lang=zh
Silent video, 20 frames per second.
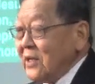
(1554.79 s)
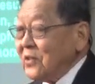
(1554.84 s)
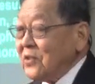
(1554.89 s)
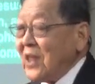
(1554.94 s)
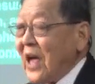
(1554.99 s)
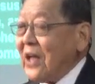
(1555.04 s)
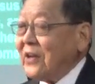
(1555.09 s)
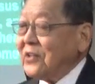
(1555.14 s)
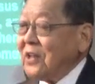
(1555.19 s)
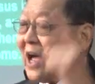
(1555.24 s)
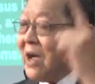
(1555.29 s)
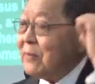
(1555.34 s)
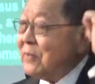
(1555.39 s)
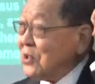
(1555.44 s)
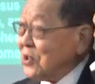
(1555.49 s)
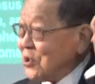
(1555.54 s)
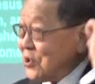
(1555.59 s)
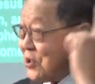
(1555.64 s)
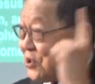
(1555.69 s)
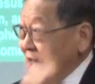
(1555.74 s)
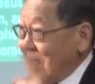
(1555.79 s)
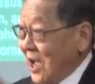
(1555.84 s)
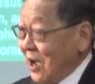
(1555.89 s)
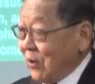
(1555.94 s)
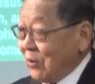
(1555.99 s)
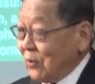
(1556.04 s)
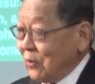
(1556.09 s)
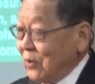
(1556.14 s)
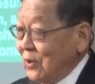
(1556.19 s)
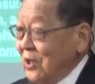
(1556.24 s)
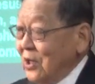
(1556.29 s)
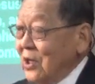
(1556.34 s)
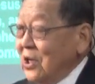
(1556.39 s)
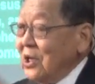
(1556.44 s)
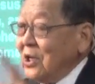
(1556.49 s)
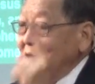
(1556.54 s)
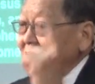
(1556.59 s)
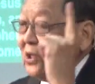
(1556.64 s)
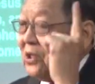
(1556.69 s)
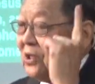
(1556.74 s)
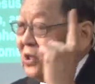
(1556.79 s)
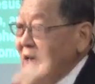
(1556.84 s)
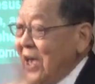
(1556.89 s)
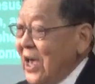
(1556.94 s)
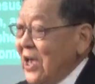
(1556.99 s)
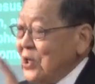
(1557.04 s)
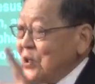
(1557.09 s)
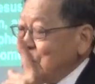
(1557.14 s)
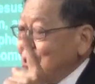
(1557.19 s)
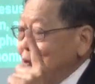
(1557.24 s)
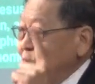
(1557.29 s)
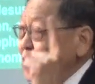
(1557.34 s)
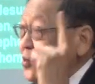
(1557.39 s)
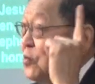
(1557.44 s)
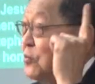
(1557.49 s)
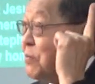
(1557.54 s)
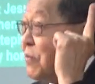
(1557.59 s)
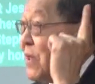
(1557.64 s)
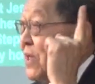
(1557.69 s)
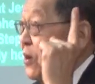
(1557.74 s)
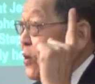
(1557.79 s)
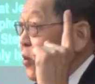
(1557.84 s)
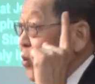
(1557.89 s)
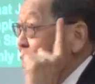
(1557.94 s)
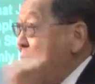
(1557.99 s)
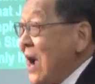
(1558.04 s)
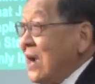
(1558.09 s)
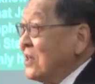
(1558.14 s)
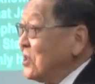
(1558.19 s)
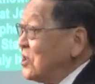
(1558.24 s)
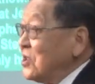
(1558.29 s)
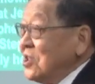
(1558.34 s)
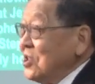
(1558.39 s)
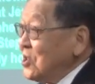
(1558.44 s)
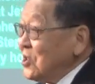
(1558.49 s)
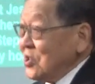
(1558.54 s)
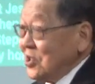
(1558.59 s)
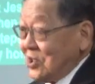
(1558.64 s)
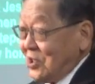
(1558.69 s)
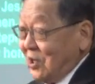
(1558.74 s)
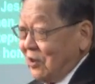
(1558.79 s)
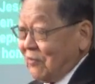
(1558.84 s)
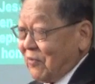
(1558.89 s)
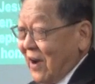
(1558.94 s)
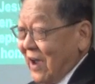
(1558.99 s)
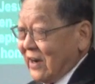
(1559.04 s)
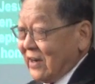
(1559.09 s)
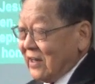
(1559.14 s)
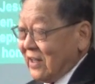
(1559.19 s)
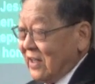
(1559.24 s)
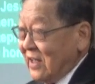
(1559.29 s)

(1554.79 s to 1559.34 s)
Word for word: 但他们知道，耶稣没有忘记斯提凡，